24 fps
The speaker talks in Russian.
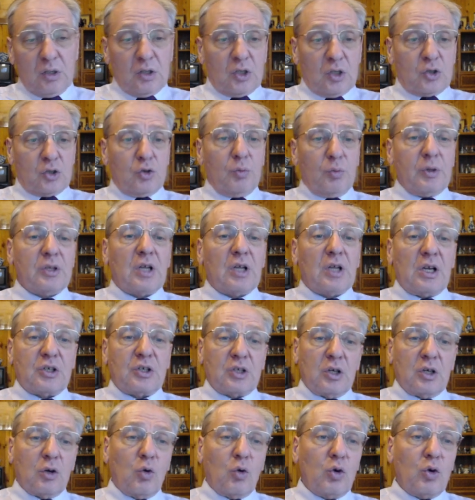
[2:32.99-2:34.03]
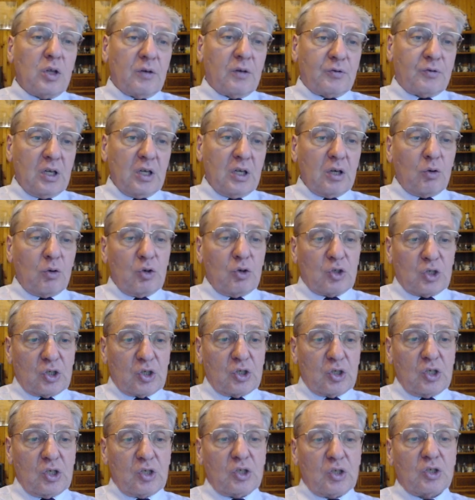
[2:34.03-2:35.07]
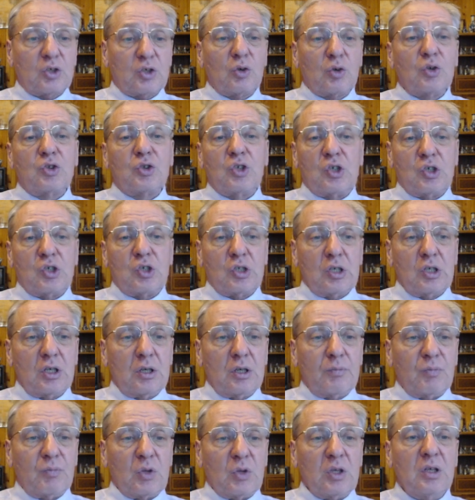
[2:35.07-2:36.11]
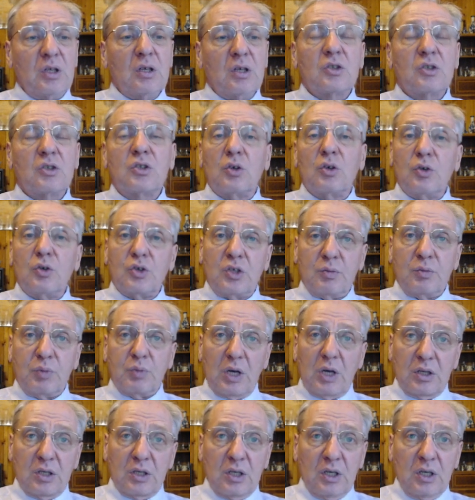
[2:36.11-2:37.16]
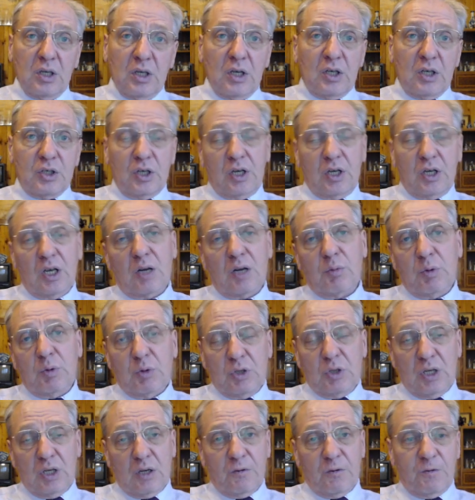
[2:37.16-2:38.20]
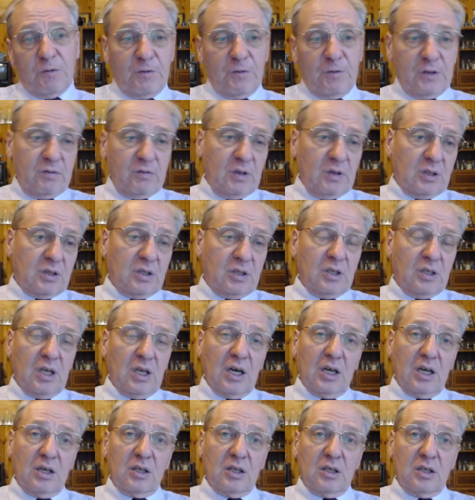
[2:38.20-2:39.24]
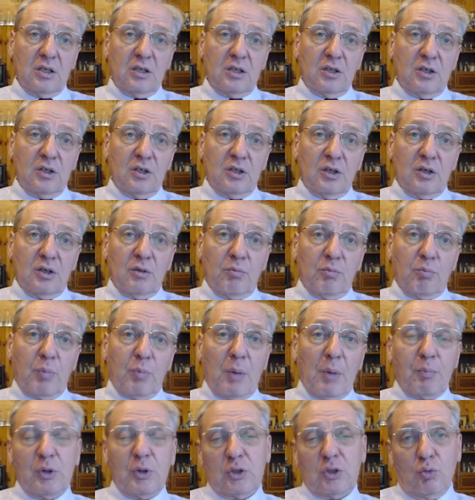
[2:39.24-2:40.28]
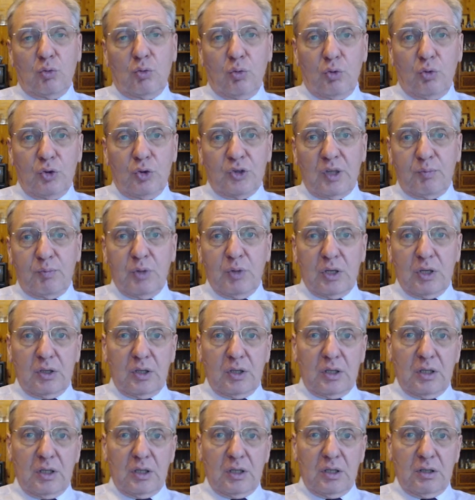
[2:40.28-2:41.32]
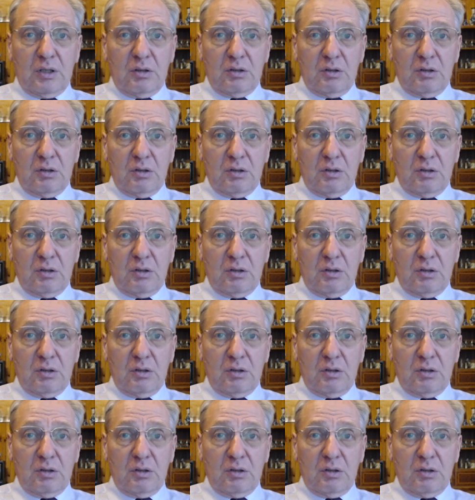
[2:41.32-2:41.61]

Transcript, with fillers: Что было дальше? Конь f3, конь c6, слон c4 и слон c5. Шахрияр Мамедяров в ответ на попытку соперника,